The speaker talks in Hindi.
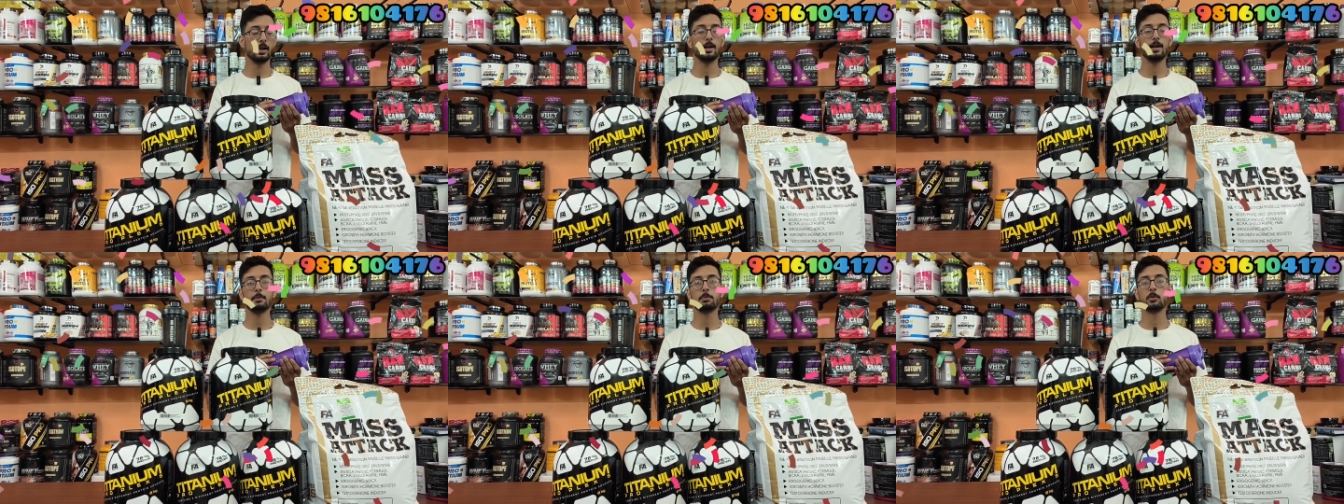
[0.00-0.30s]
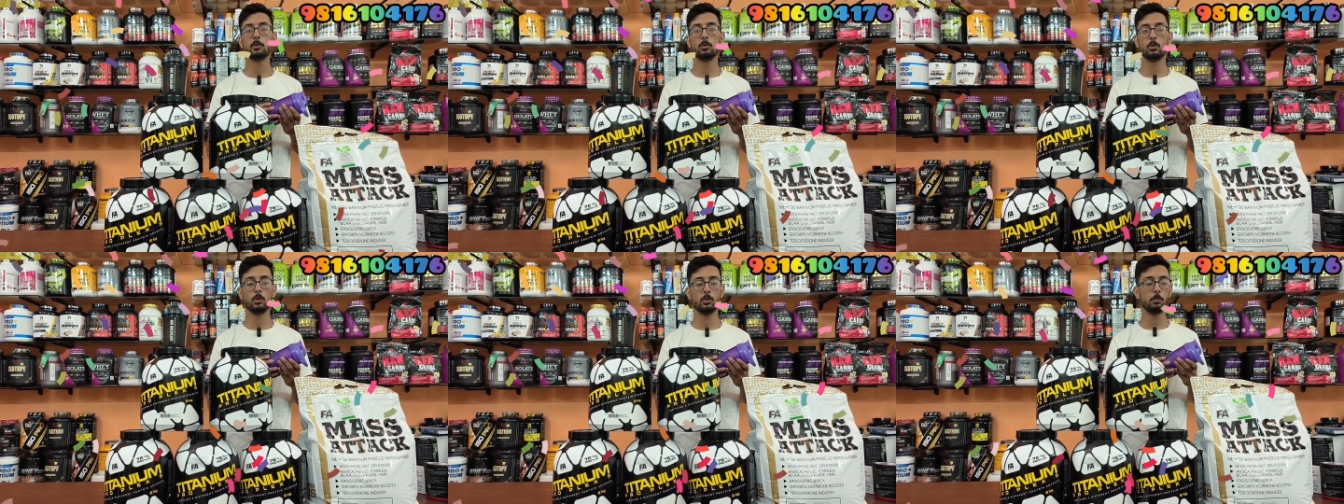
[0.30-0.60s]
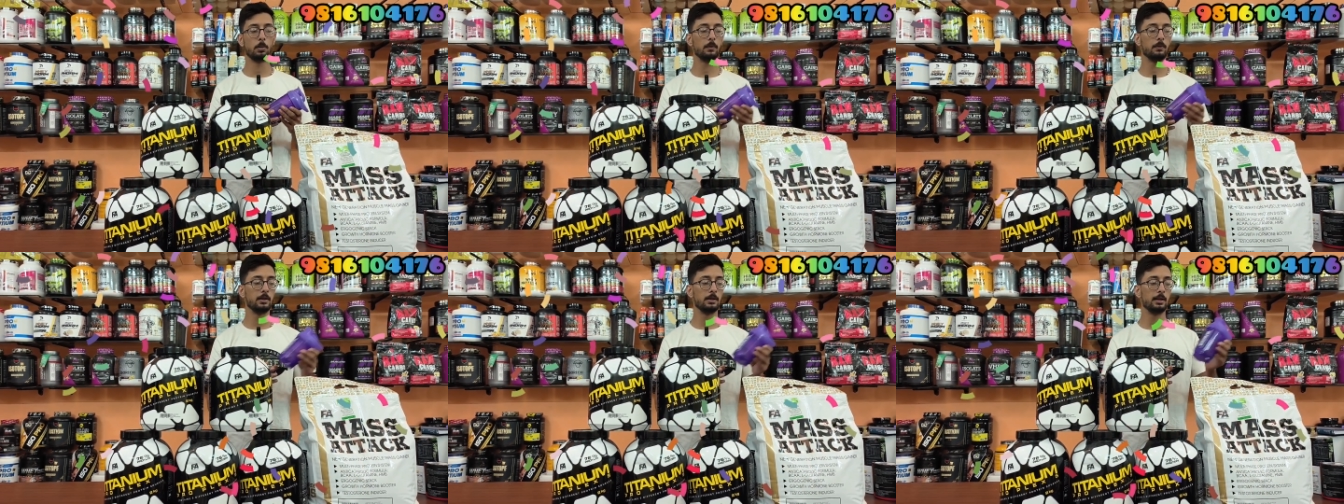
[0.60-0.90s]
चाहे आप स्टोर
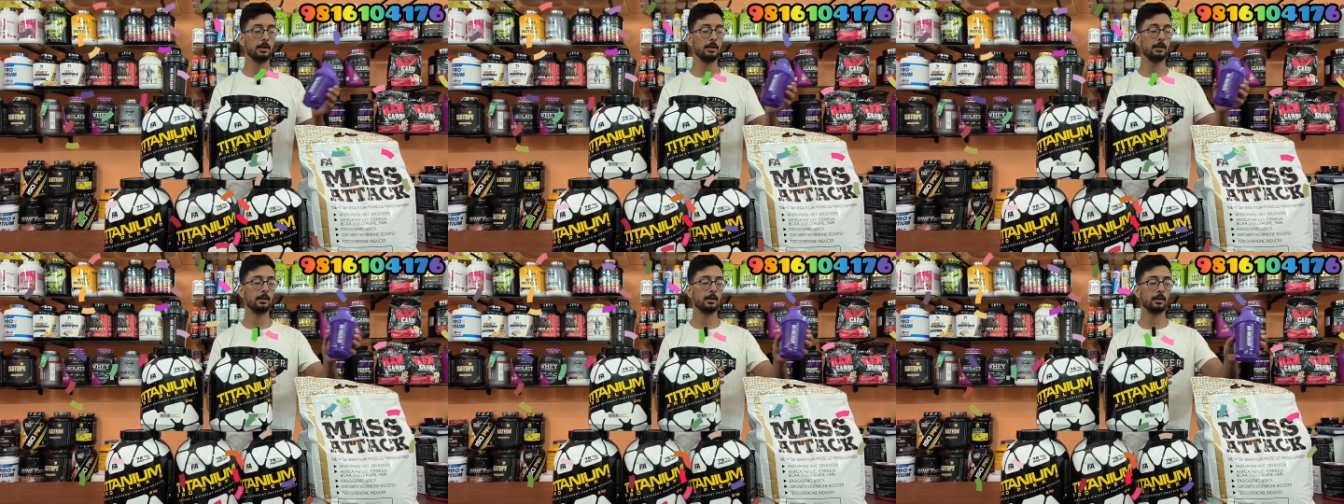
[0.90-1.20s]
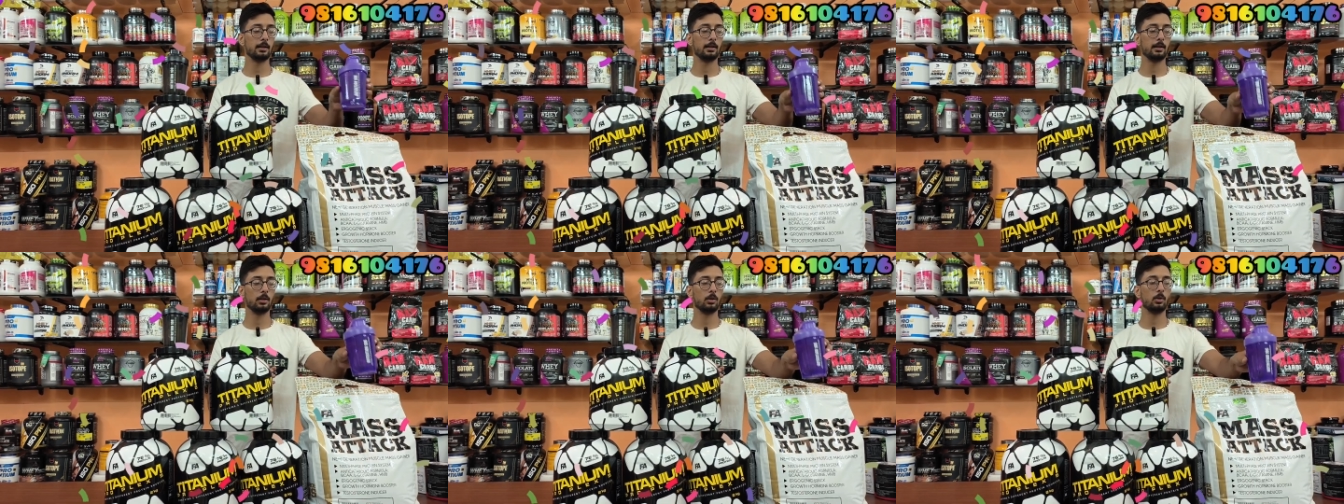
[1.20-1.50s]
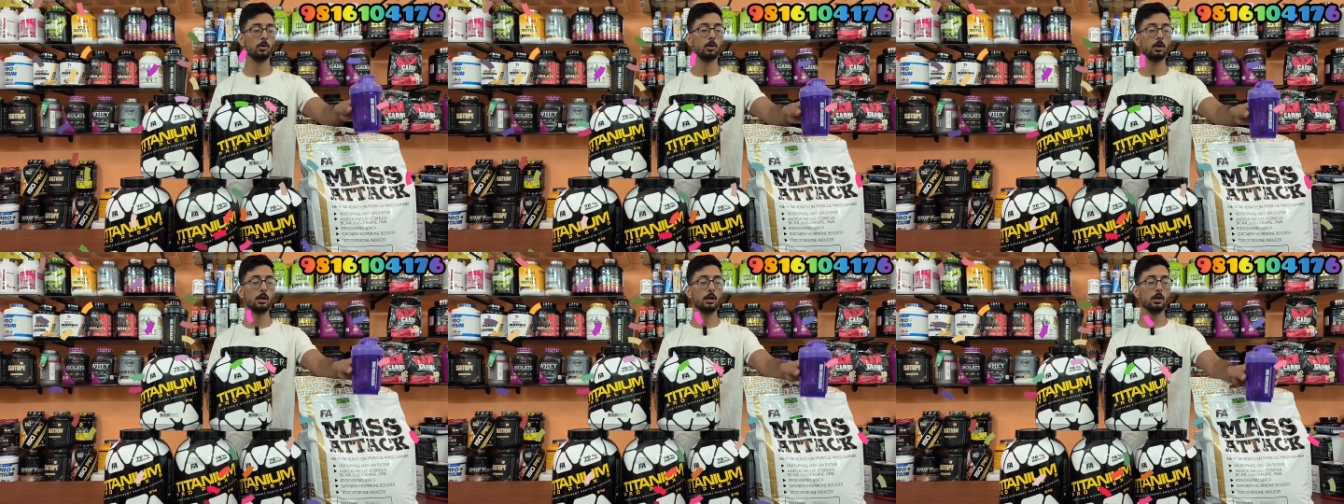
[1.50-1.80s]
पे विजिट करके
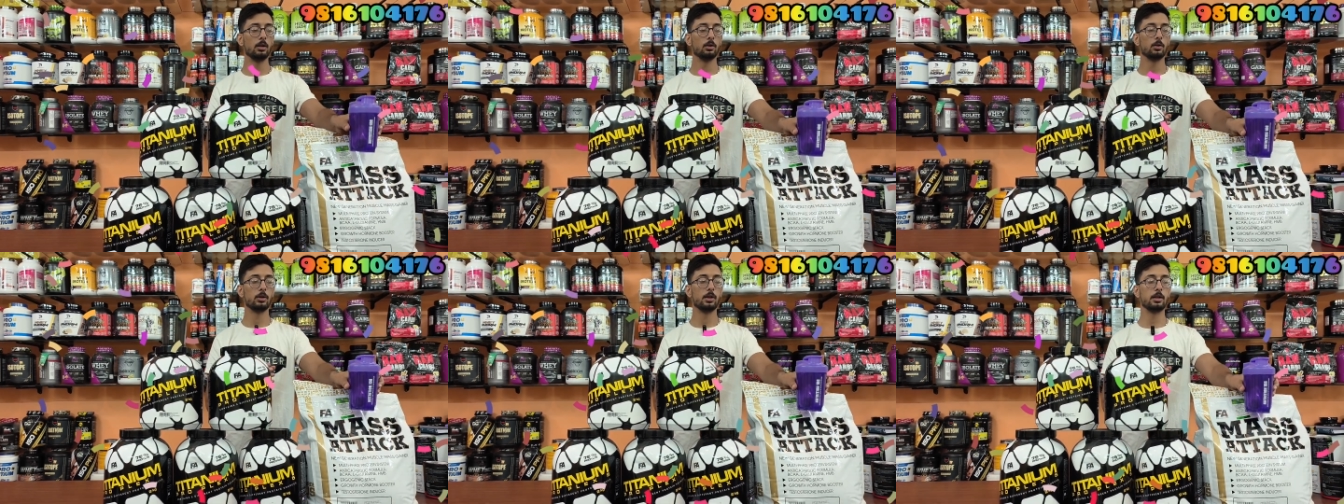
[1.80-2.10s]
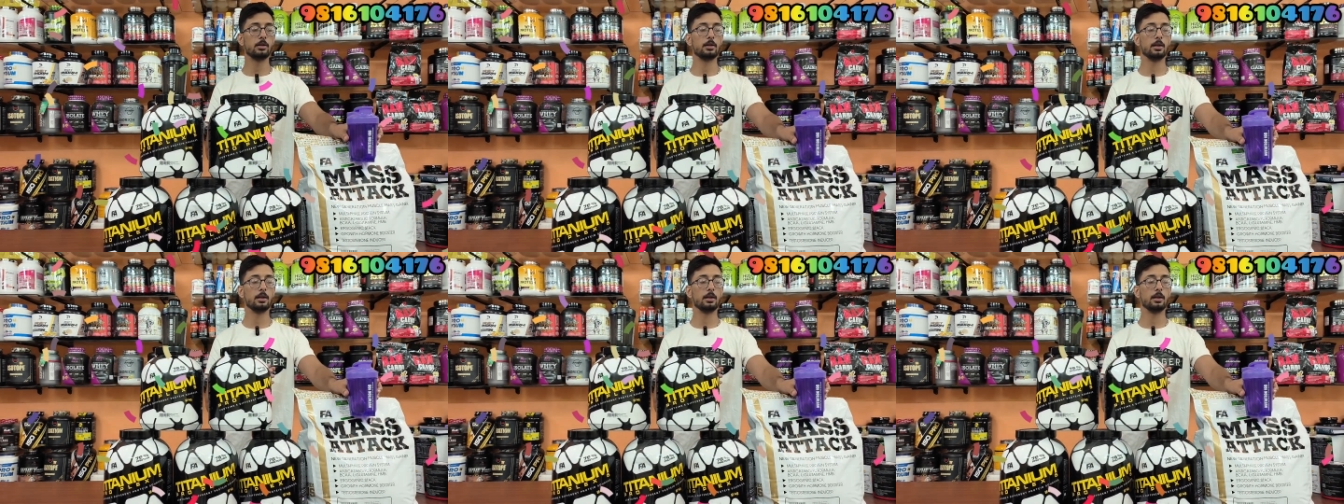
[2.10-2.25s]
लो तो ये